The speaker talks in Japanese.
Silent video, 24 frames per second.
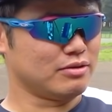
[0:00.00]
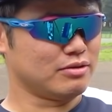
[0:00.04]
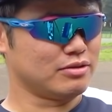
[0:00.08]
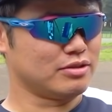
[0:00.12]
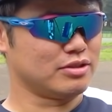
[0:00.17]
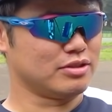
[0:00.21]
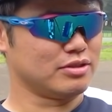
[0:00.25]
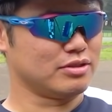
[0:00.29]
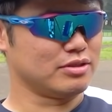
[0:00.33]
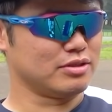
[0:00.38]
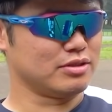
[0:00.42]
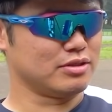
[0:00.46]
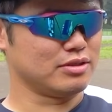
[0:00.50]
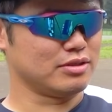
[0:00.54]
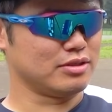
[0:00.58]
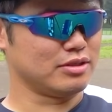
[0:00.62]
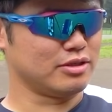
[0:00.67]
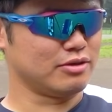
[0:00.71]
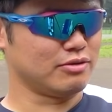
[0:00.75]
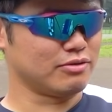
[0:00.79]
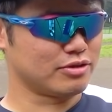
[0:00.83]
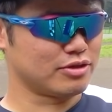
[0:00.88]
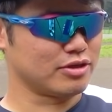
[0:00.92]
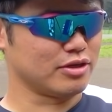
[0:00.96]
ごじゅう
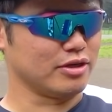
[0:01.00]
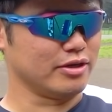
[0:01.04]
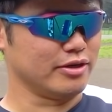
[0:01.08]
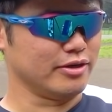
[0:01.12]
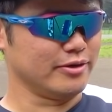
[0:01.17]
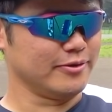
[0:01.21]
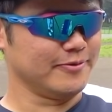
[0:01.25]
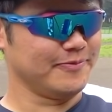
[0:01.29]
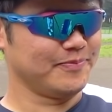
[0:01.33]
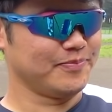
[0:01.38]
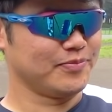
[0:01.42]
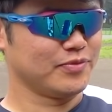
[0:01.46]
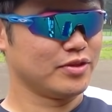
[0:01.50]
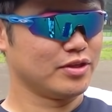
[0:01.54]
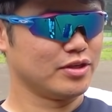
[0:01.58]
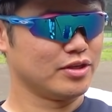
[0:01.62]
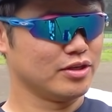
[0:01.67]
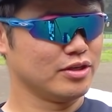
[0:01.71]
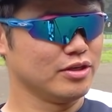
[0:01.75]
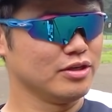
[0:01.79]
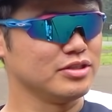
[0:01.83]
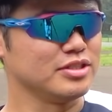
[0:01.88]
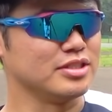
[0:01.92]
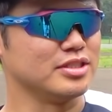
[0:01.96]
よんきゅ
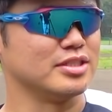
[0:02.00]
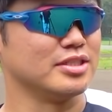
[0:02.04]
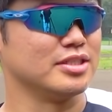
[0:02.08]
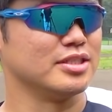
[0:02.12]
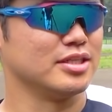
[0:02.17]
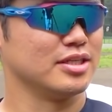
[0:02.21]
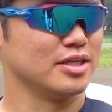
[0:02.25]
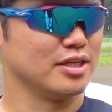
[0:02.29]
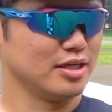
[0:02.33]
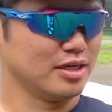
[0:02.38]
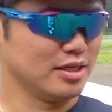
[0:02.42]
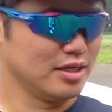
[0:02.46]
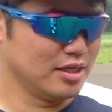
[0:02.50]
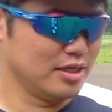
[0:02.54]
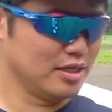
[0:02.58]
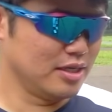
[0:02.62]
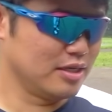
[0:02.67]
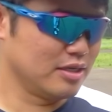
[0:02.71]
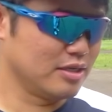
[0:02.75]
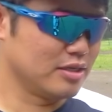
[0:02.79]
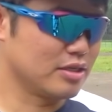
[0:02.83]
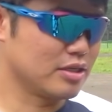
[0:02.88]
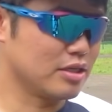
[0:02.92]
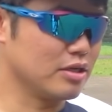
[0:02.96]
う。よし、
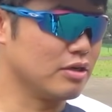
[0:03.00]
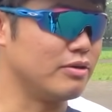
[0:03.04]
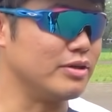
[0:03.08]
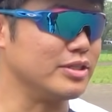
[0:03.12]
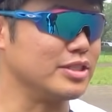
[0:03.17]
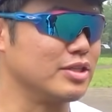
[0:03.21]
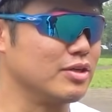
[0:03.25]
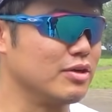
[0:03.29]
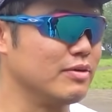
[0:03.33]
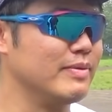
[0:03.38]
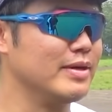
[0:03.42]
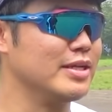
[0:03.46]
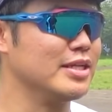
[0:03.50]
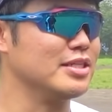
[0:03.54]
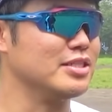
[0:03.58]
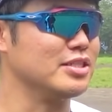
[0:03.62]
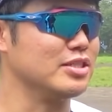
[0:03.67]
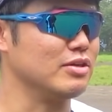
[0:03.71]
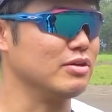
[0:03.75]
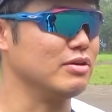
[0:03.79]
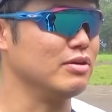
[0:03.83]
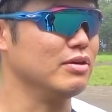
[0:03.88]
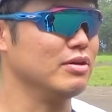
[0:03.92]
今日はそこまでしよ